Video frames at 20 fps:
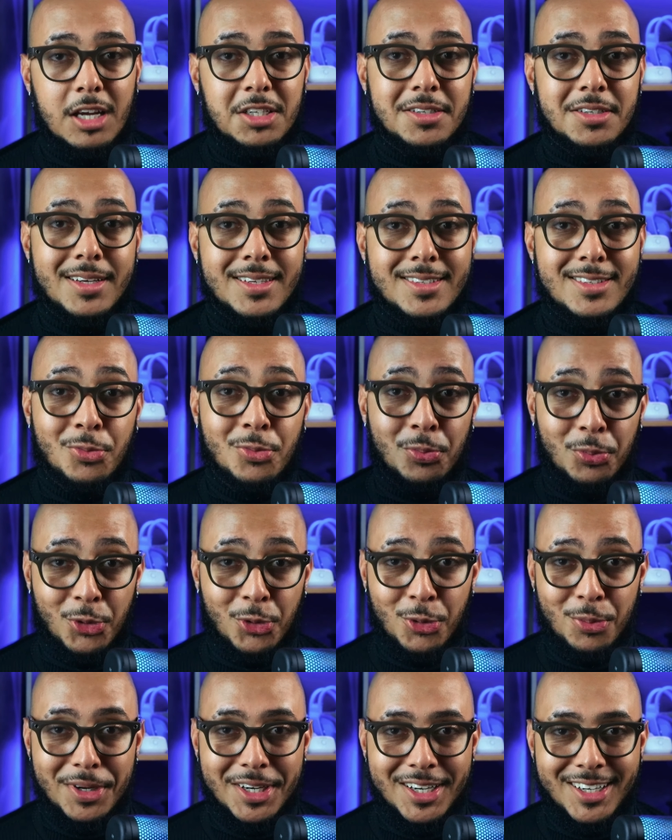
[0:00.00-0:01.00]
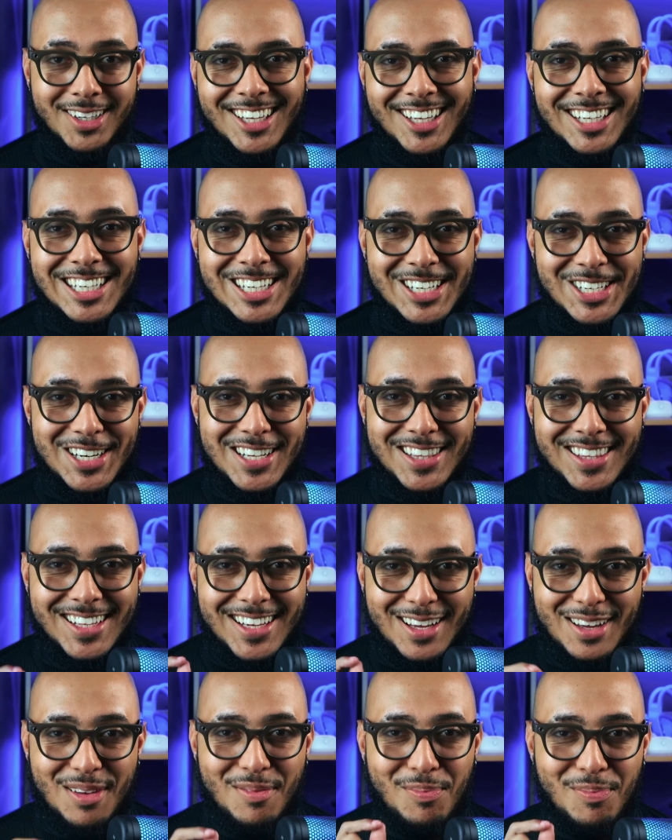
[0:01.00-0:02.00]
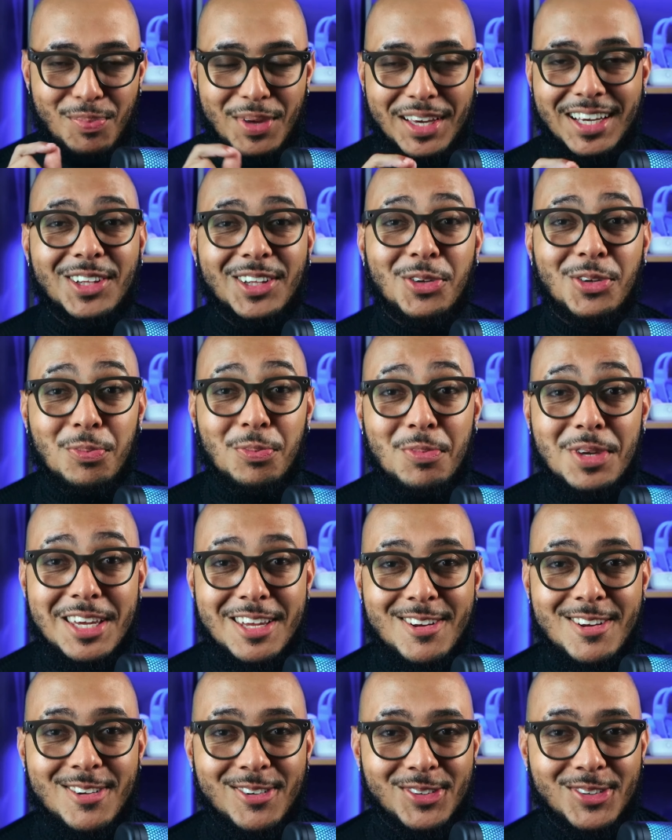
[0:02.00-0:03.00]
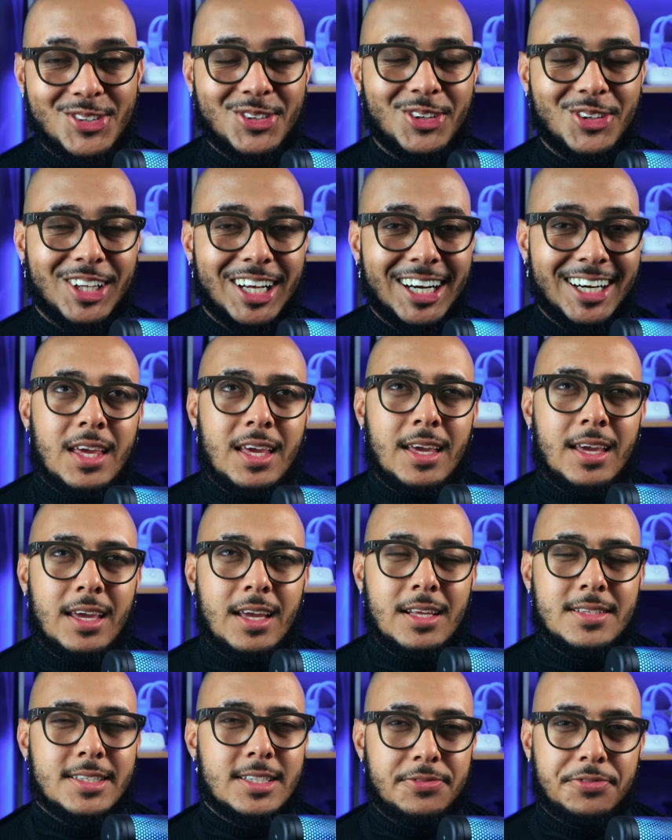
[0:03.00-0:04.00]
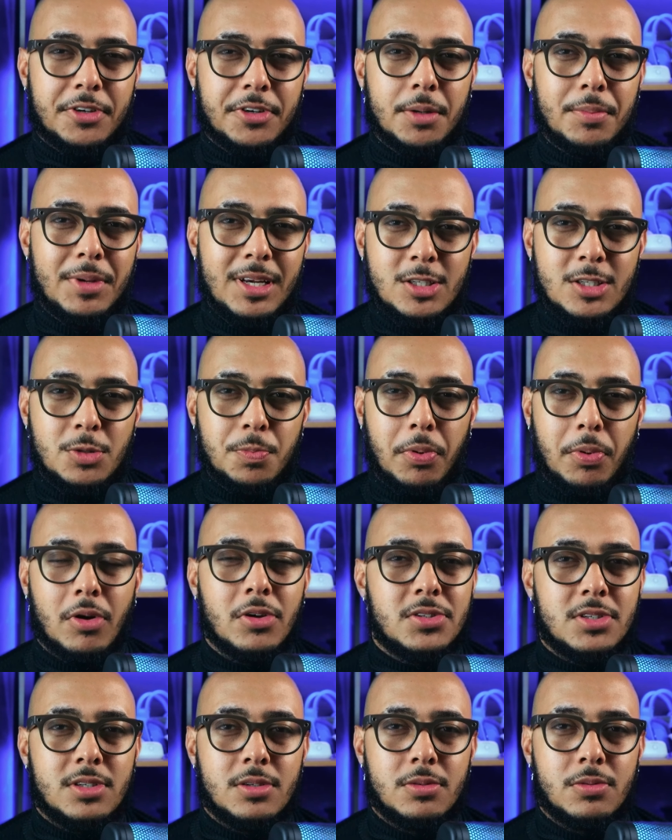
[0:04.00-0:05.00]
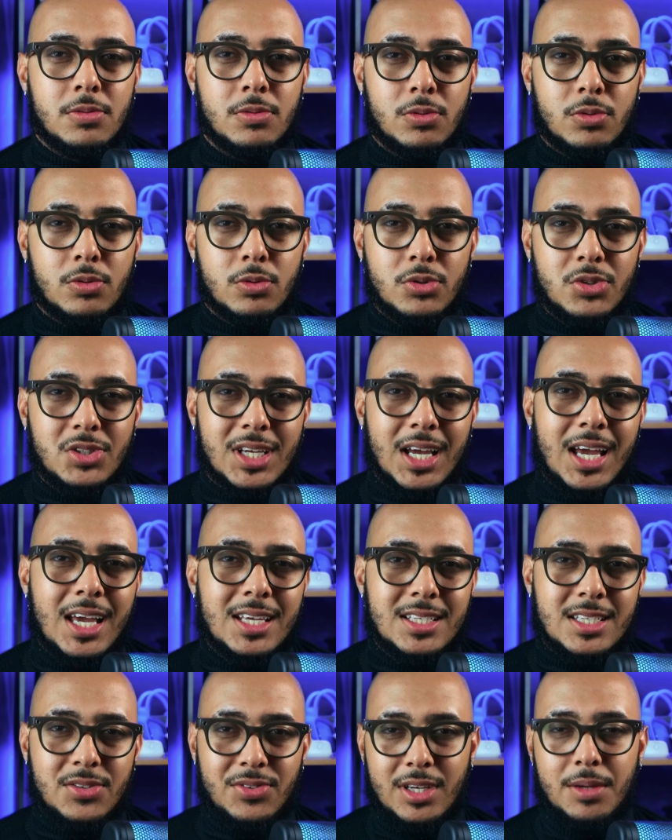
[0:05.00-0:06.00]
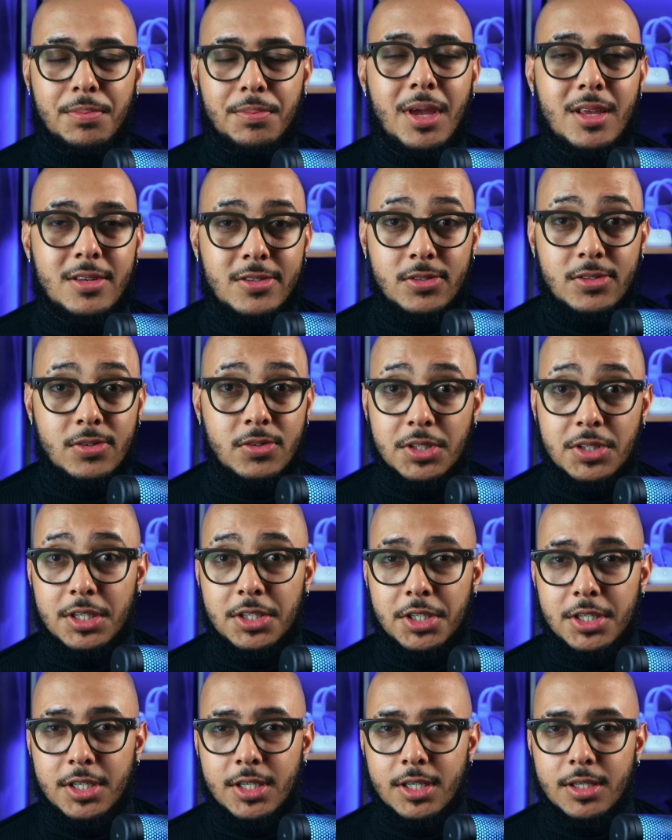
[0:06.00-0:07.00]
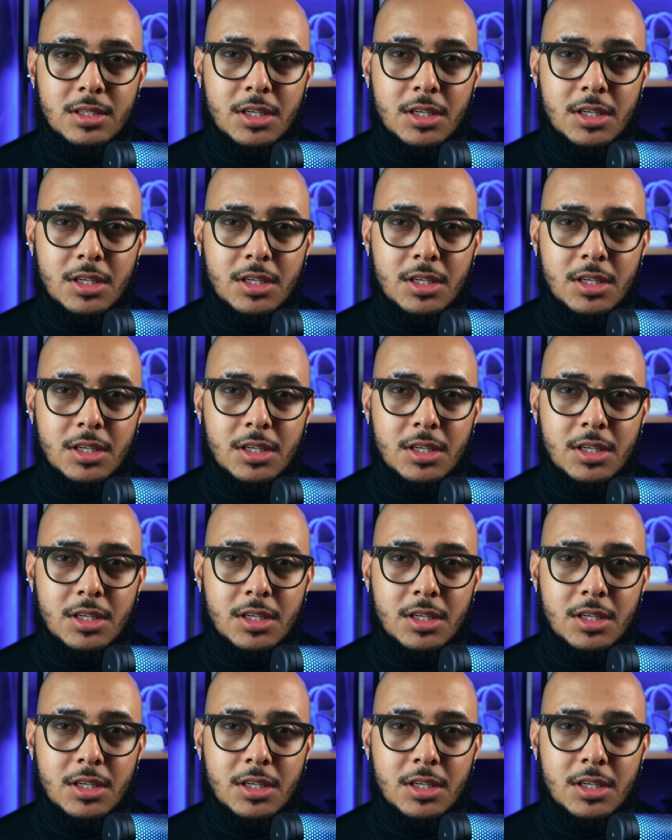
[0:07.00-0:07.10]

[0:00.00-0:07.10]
a geração boomer que digita pegando milho no celular, é, de certa forma eles possam usar essas ferramentas no seu dia a dia,